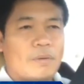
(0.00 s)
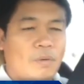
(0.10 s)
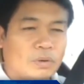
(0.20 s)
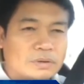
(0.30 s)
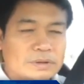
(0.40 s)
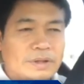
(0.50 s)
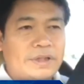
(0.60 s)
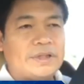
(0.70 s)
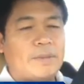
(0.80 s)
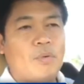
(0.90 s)
คน
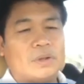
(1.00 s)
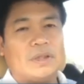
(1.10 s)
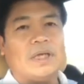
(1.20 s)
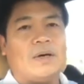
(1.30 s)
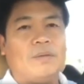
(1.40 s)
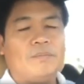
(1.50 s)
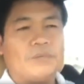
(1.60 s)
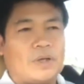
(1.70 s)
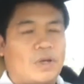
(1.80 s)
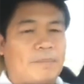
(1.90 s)
ที่จะพูดถึงเรา
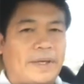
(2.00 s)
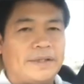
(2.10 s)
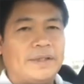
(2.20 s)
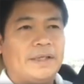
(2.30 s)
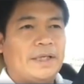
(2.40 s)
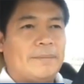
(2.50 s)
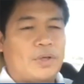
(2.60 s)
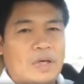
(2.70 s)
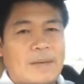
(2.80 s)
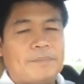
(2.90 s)
ตลอดไปพี่
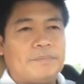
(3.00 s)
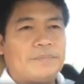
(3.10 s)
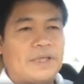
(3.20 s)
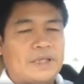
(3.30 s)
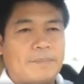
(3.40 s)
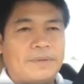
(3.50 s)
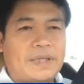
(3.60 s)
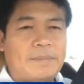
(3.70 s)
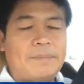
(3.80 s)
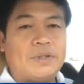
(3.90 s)
น้องครับคิดทำ
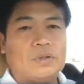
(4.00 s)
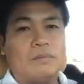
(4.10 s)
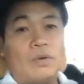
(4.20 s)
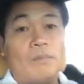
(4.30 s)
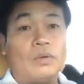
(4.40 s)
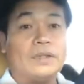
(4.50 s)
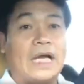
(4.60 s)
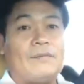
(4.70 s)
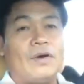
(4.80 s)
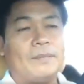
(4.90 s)
ดีไม่มีจนผมบุญ
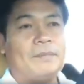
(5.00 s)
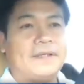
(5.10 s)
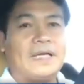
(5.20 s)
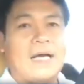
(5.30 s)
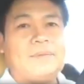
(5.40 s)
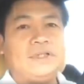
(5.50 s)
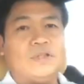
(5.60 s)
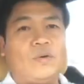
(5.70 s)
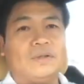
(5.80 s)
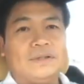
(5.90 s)
ถาวรปัญญามณี
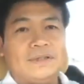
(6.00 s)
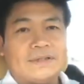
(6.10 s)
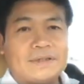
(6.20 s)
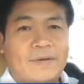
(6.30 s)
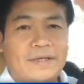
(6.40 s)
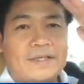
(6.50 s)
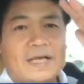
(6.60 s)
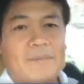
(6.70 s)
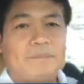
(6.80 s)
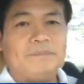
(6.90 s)
โชติสวัสดี
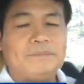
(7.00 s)
ครับ